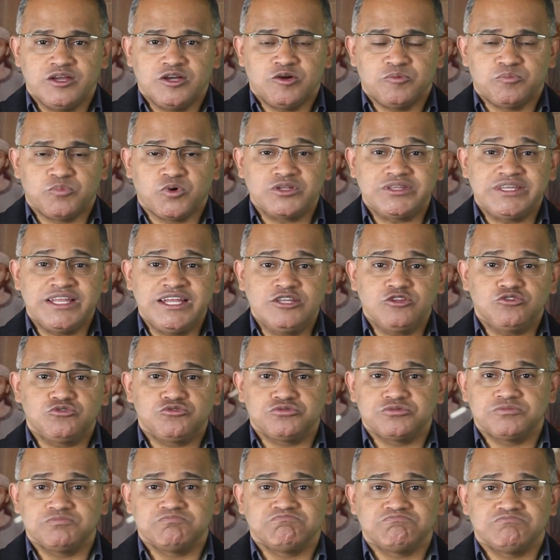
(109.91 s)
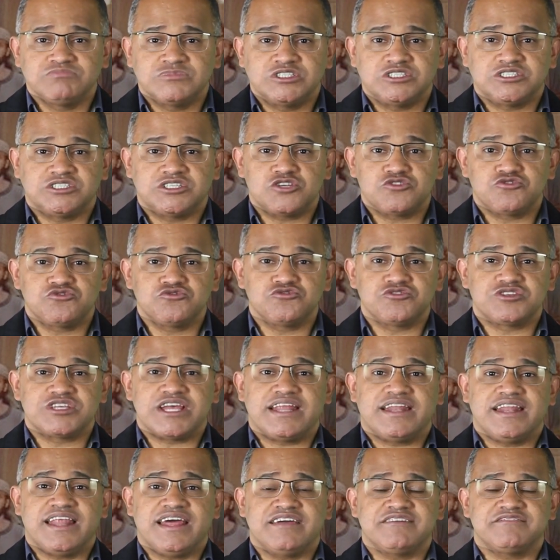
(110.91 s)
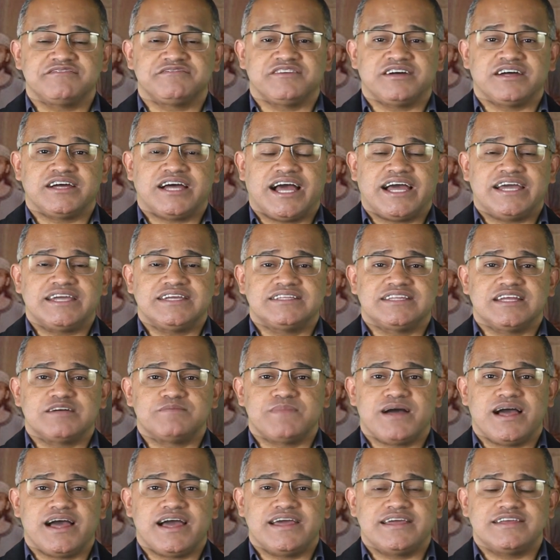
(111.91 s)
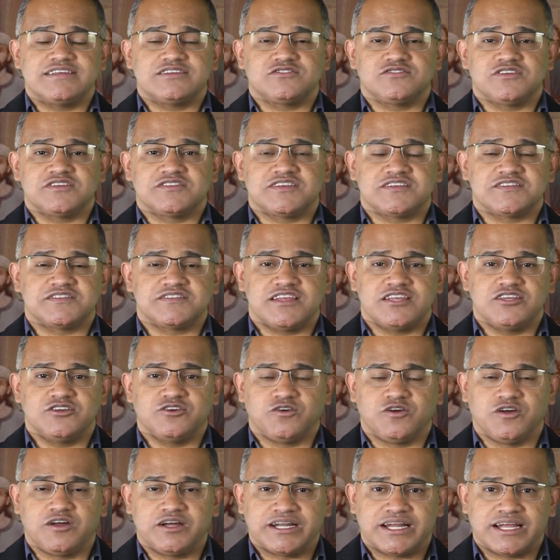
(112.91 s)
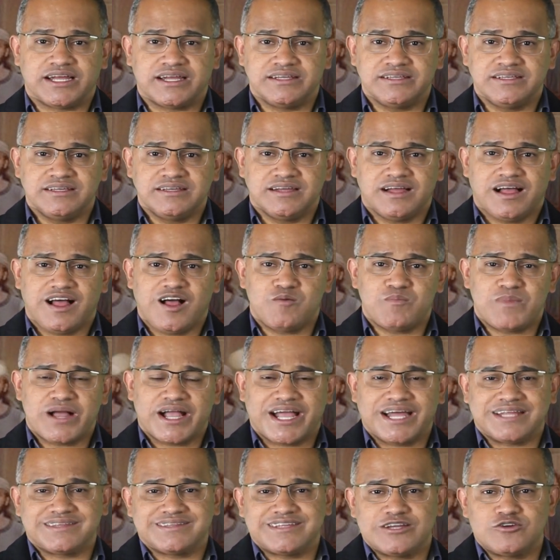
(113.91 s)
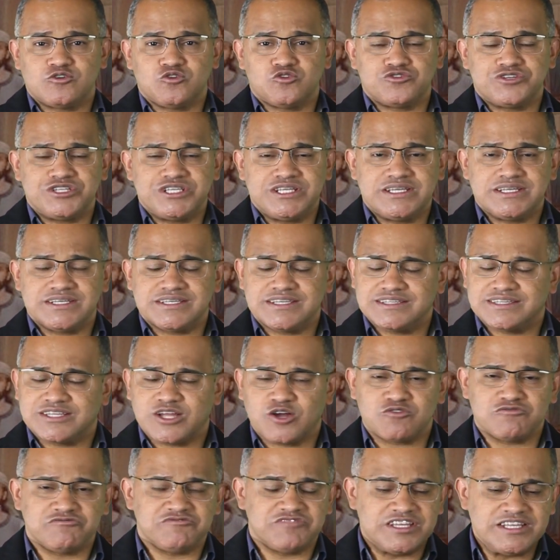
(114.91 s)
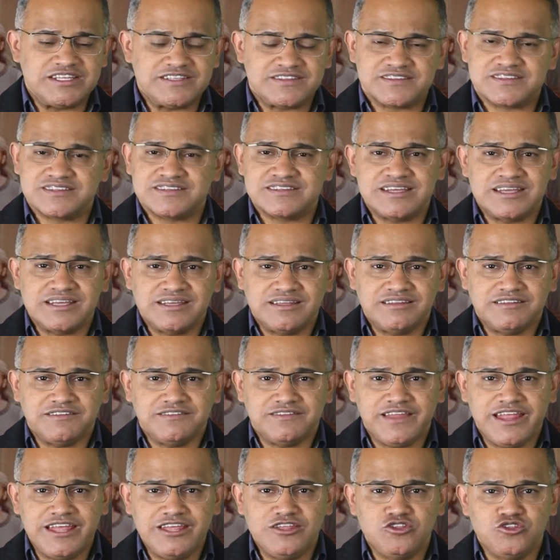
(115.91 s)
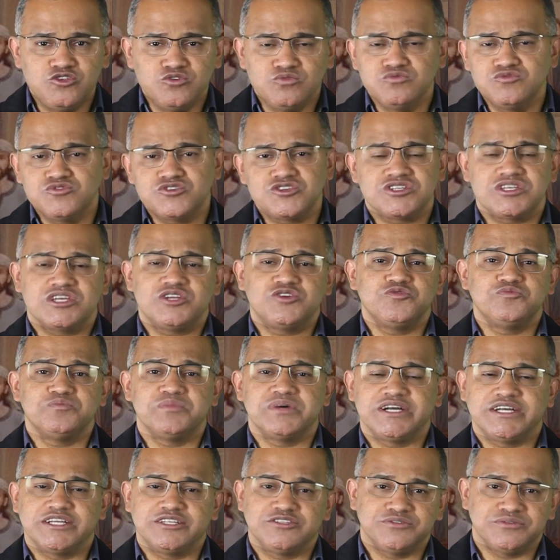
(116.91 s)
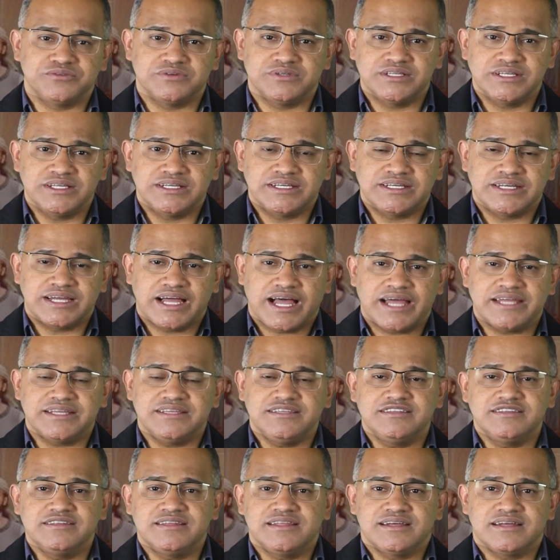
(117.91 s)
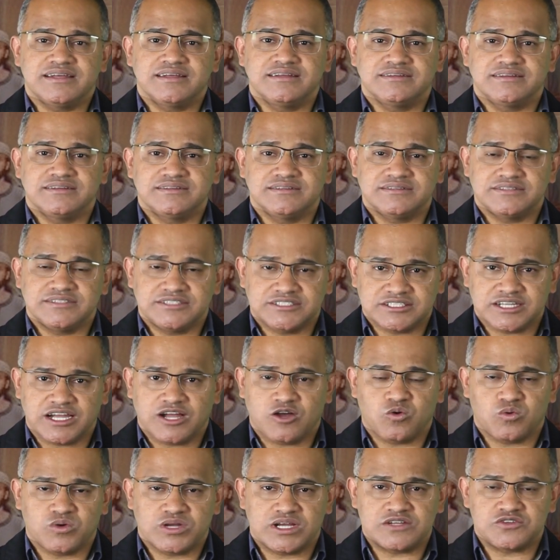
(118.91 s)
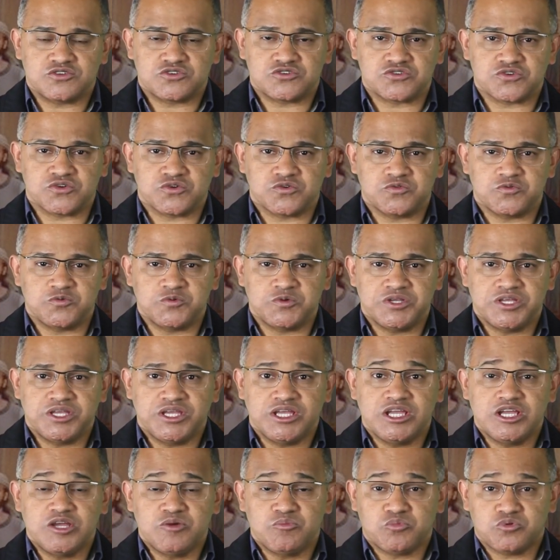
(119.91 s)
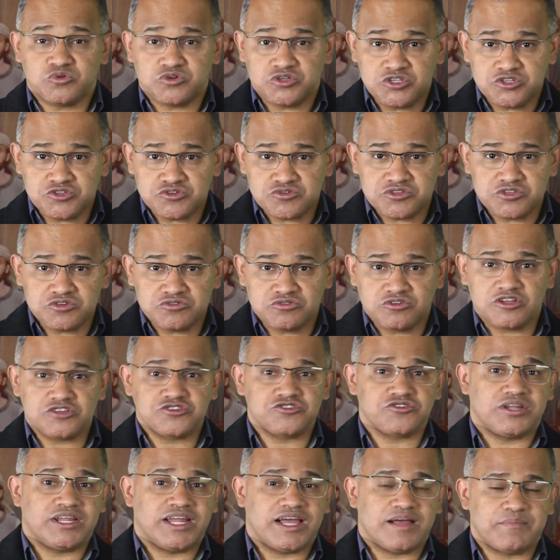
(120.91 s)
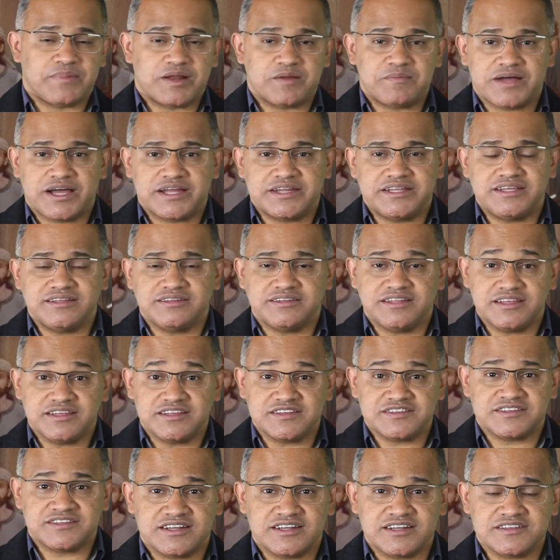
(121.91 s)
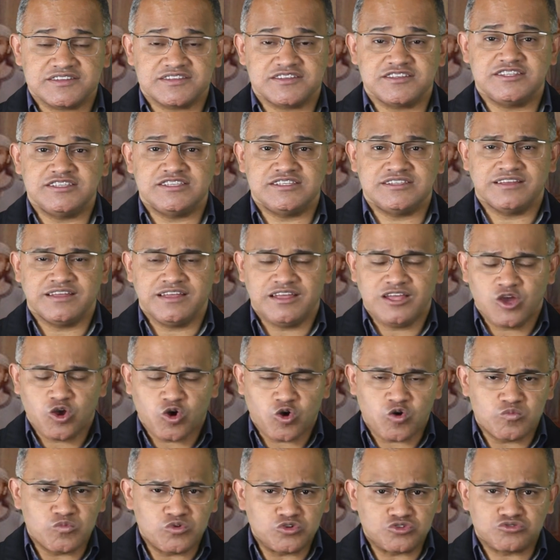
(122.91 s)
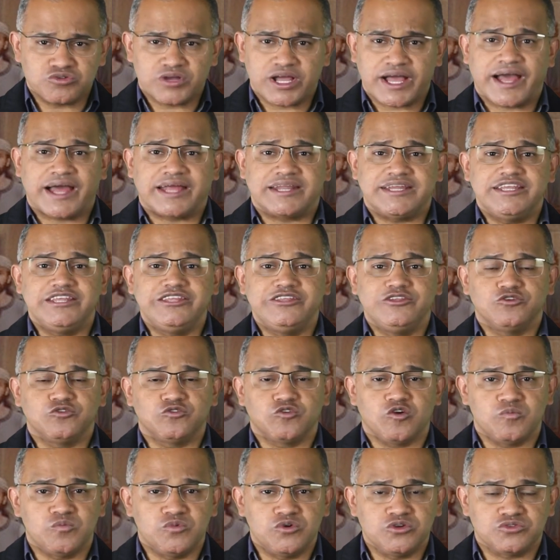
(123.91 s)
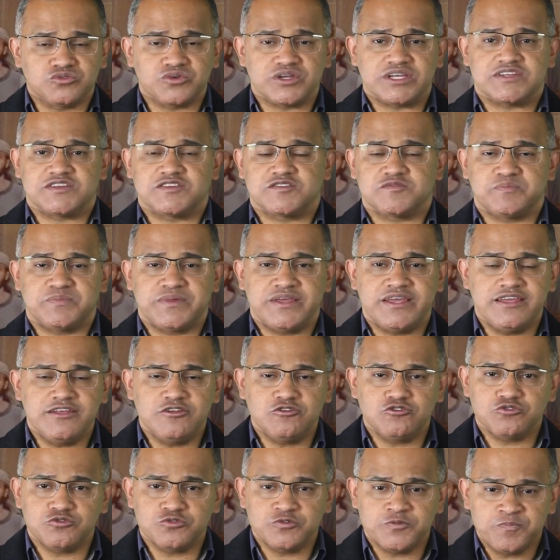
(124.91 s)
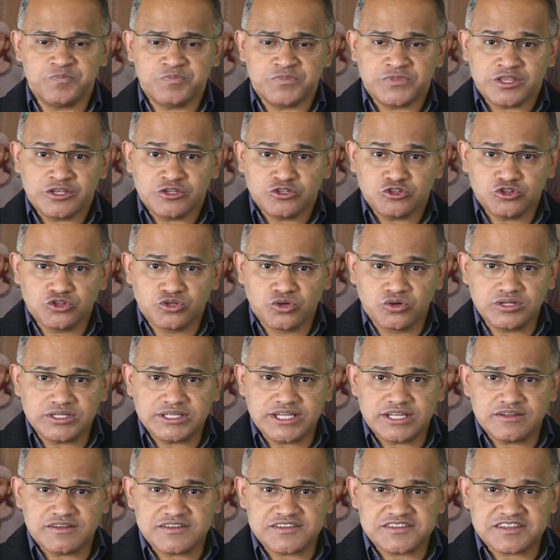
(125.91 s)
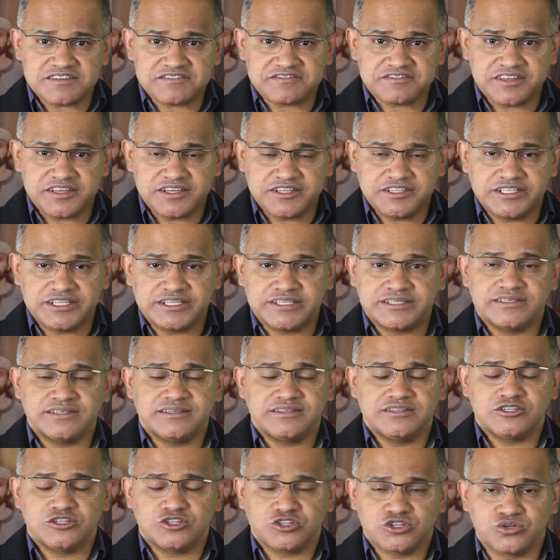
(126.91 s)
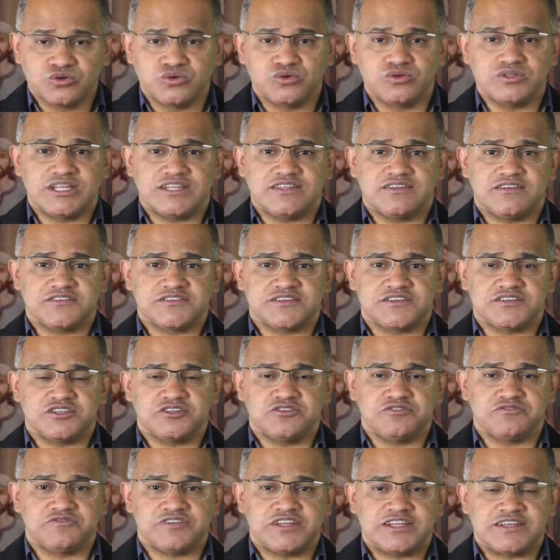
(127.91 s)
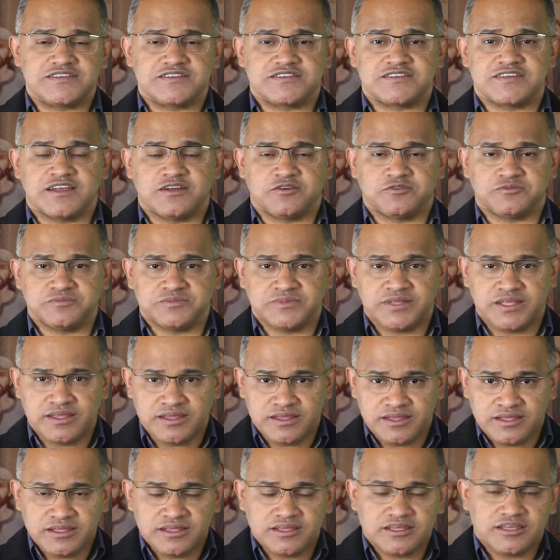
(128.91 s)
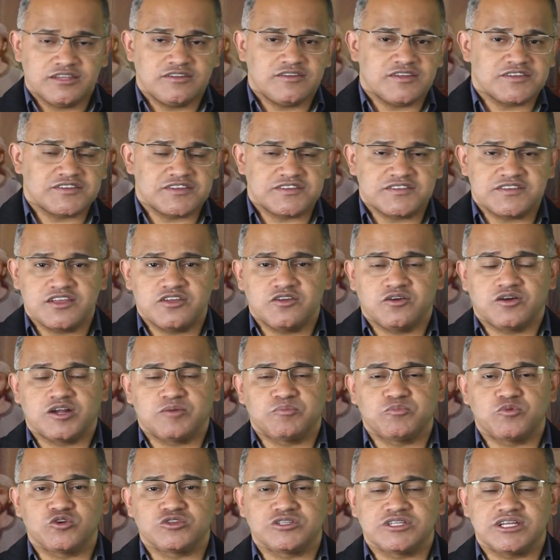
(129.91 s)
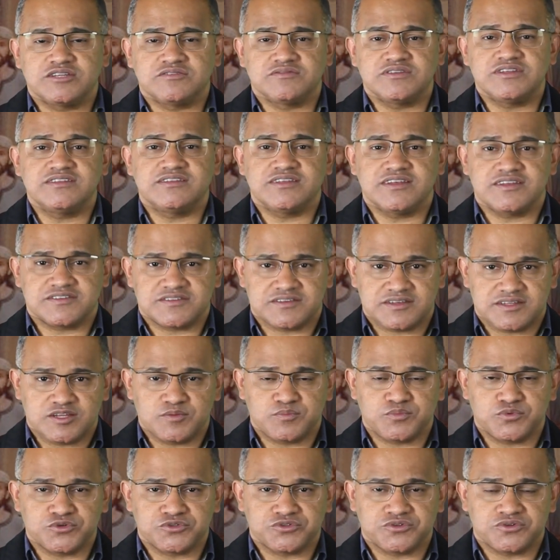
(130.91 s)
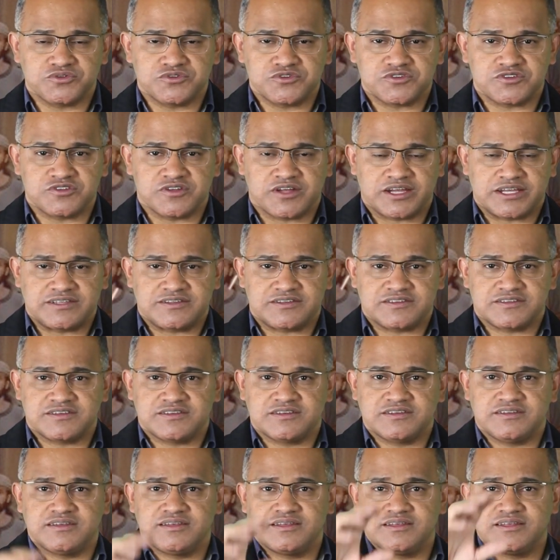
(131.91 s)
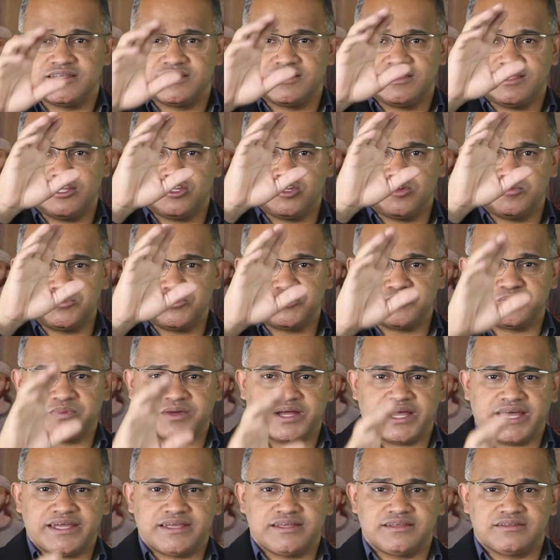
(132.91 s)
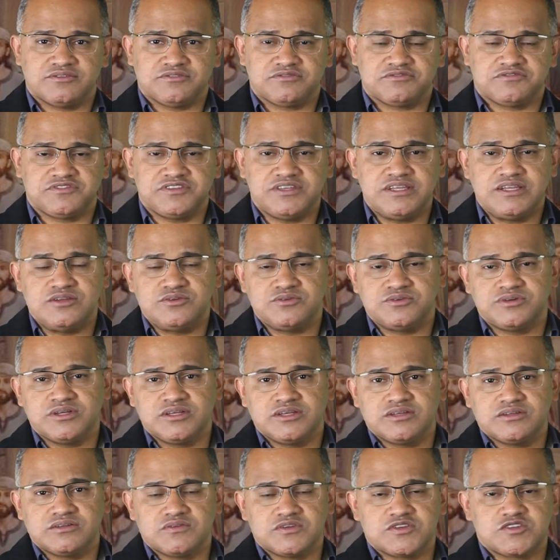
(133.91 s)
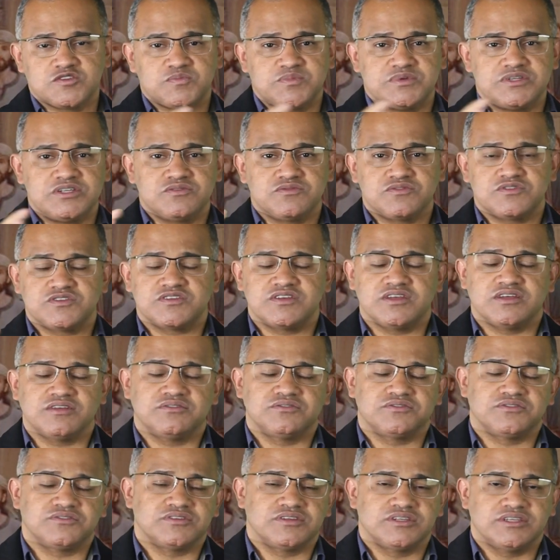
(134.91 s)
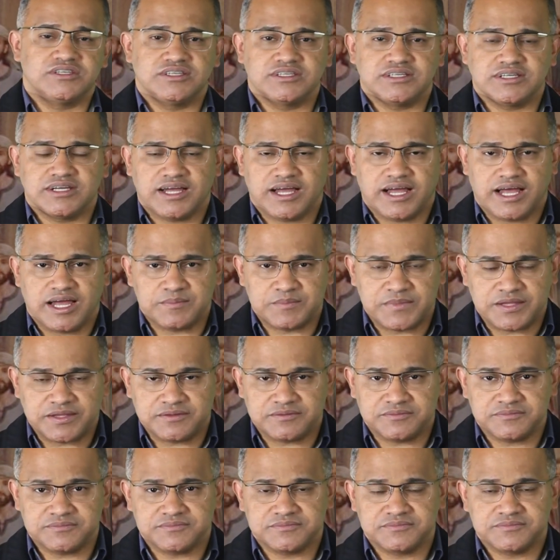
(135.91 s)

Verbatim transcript: Portanto, Jesus eleva ainda mais Nossa Senhora a uma categoria que talvez nenhum ser humano ainda já alcançou. Por isso que o nosso olhar para Maria tem que assim, com muito carinho, com muito respeito, toda a nossa vênia, toda a nossa genuflexão. Que Nossa Senhora, portanto, interceda por todos nós. Em nome do Pai, do Filho, do Espírito Santo. Amém.